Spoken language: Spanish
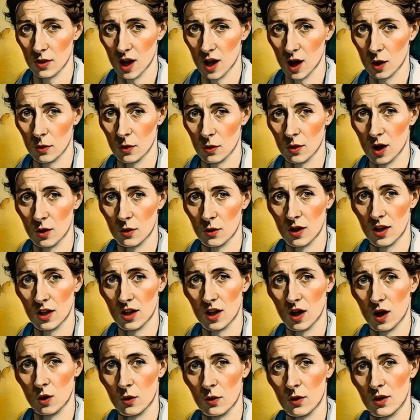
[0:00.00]
rompieron con
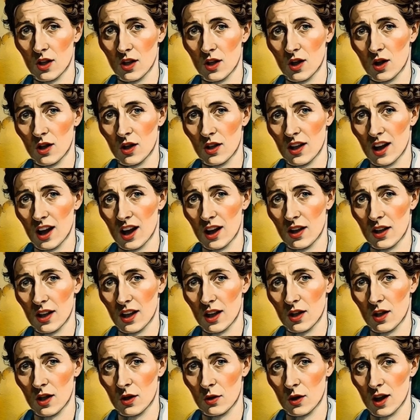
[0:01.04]
las convenciones
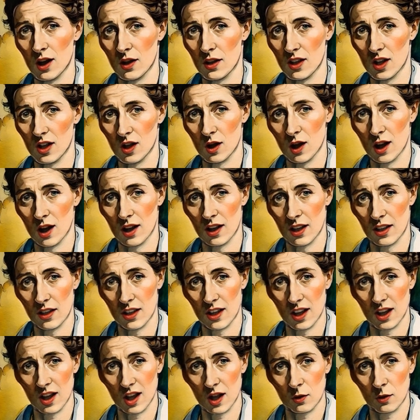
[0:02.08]
narrativas
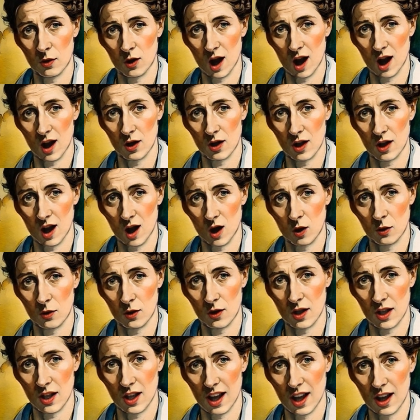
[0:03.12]
tradicionales y exploraron la
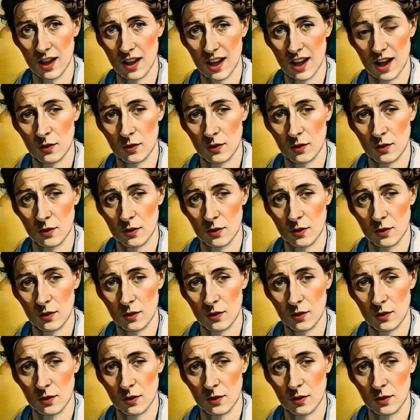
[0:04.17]
complejidad de